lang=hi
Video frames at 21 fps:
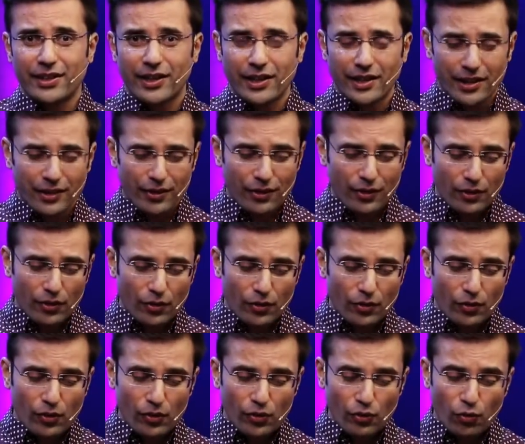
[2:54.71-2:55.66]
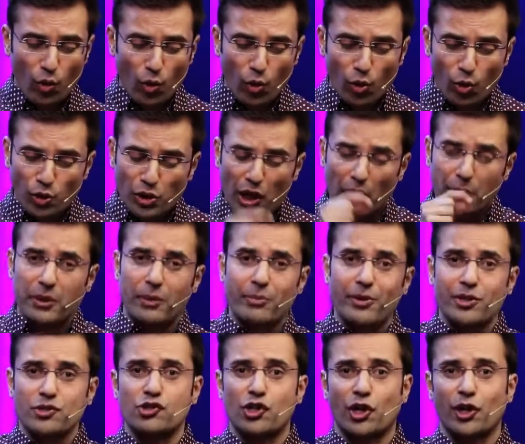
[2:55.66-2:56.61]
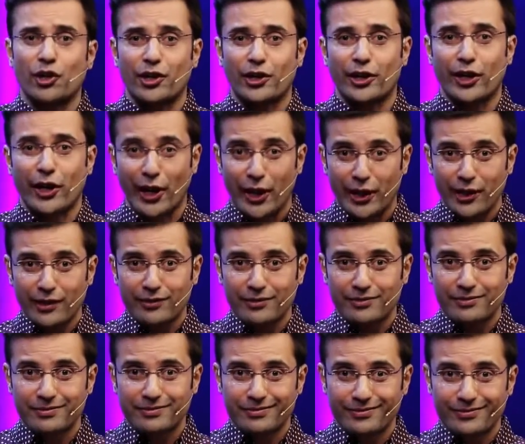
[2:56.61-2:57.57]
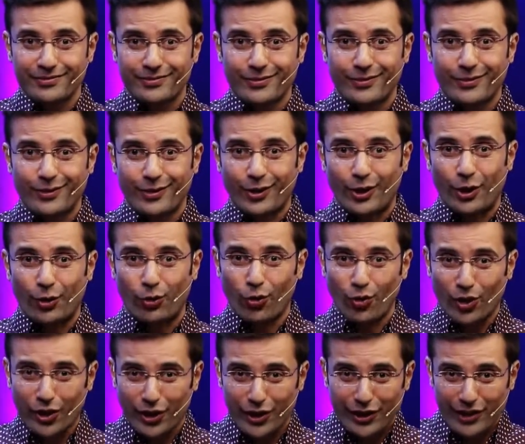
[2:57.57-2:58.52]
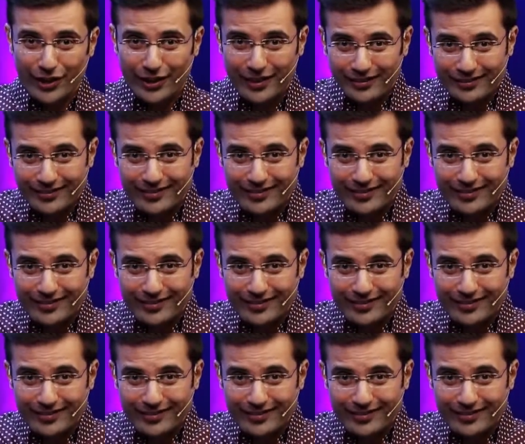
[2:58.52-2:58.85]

कि वो खुद आपके पास चल करके आए और वो कहें कि